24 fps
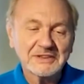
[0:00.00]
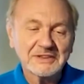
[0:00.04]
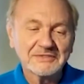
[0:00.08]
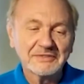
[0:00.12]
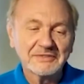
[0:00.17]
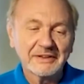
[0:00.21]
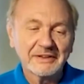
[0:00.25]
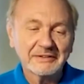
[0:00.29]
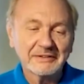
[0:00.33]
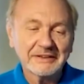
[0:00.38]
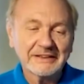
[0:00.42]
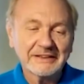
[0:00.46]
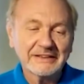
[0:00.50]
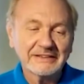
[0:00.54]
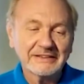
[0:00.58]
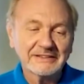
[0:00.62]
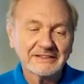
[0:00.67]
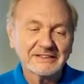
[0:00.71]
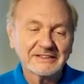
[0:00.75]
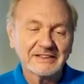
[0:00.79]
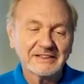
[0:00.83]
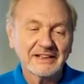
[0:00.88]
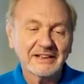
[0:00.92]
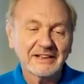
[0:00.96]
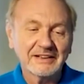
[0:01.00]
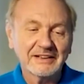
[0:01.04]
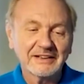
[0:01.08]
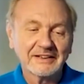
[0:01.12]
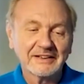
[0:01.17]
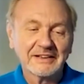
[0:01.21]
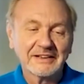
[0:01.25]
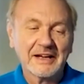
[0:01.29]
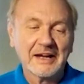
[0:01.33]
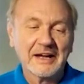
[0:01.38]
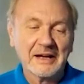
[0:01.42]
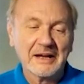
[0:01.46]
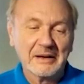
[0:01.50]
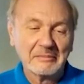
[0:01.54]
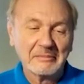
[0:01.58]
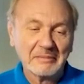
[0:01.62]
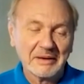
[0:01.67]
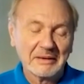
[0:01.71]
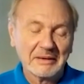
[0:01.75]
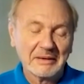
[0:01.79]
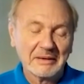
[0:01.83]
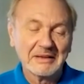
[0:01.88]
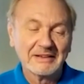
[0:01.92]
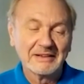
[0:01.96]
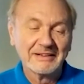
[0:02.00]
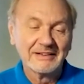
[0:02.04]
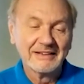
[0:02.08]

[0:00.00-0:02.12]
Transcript: Eu achei isso muito divertido.